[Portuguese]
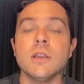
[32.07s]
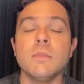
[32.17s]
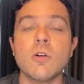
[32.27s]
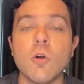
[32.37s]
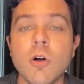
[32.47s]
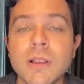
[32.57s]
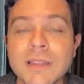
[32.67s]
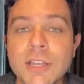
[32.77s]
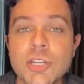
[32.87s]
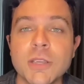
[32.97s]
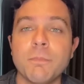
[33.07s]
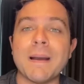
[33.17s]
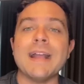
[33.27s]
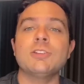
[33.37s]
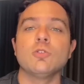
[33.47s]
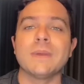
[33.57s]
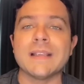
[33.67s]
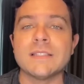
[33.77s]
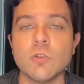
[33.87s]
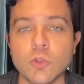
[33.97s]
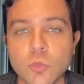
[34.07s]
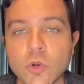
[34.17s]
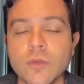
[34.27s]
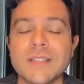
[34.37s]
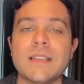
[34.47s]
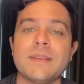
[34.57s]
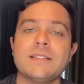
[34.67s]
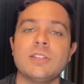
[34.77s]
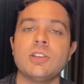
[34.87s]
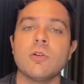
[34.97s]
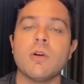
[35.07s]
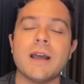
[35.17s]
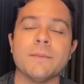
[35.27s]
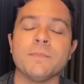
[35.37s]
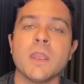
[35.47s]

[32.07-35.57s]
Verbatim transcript: Me conta de que parte do Brasil ou do mundo você me assiste agora.